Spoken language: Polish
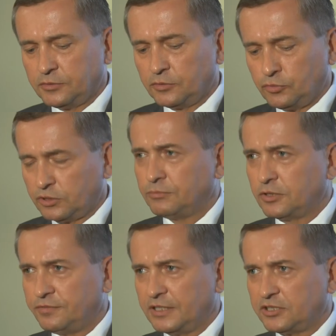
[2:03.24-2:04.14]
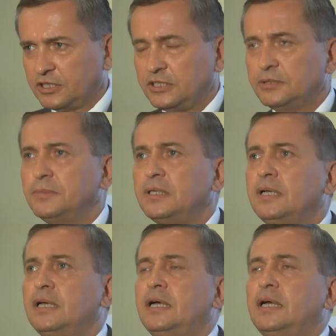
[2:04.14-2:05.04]
dużym doświadczeniem
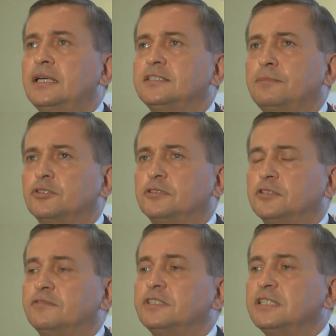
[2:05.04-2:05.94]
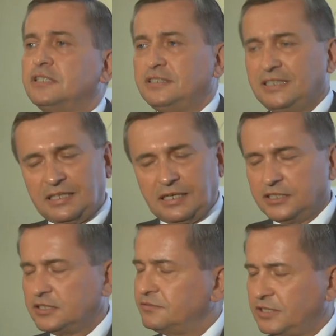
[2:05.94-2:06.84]
samorządowych. Nie
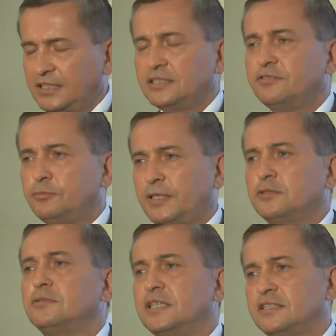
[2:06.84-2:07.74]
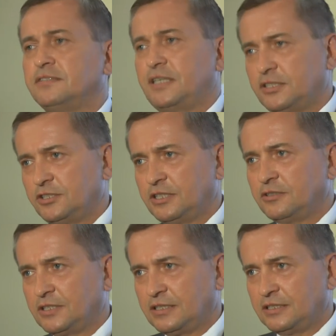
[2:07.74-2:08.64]
należy w żadnym wypadku lekceważyć
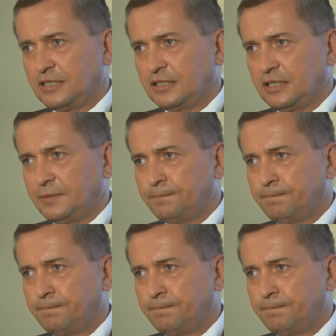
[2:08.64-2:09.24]
tego kandydata.